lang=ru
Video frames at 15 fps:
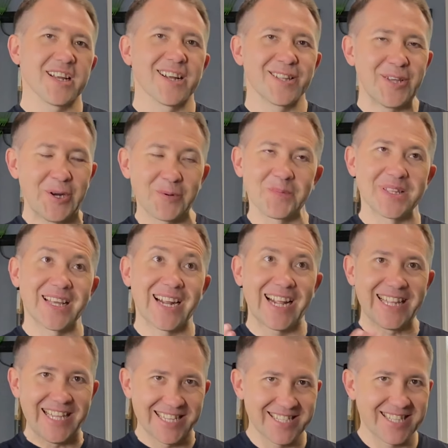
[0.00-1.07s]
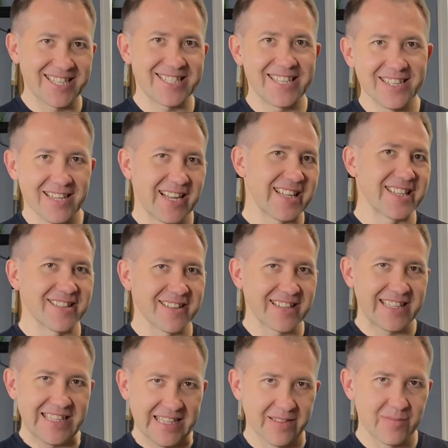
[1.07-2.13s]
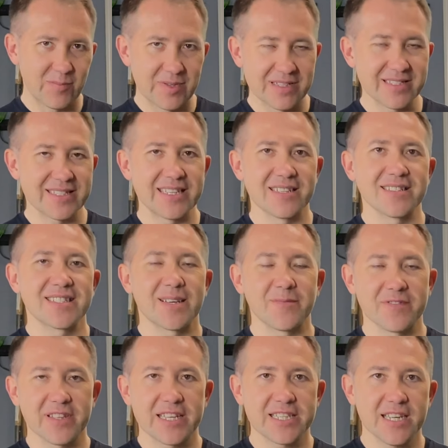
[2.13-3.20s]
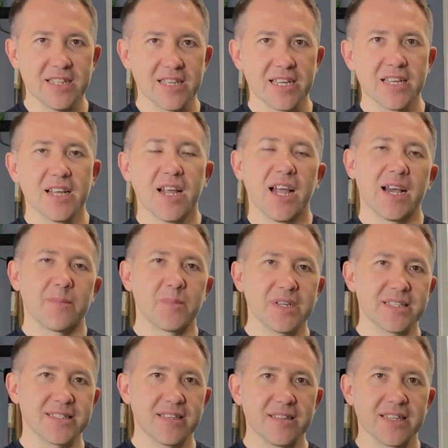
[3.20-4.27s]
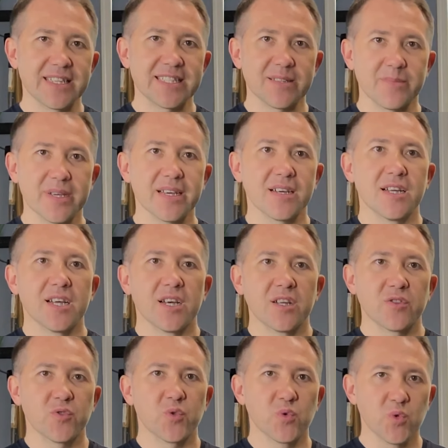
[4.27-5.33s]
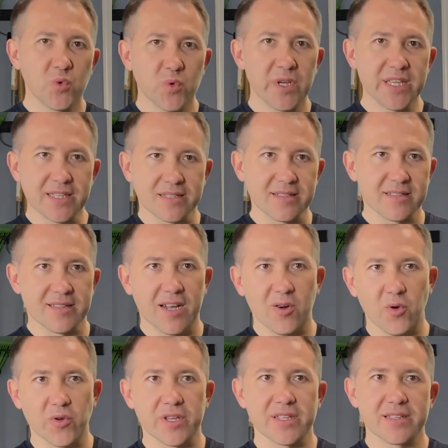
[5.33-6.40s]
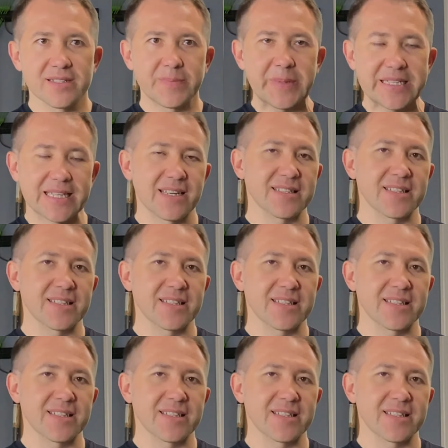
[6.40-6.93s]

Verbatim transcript: которую мы наконец-то сделали, хотя, наверное, это надо было сделать с самого начала, мы сделали себе to-do лист, такой список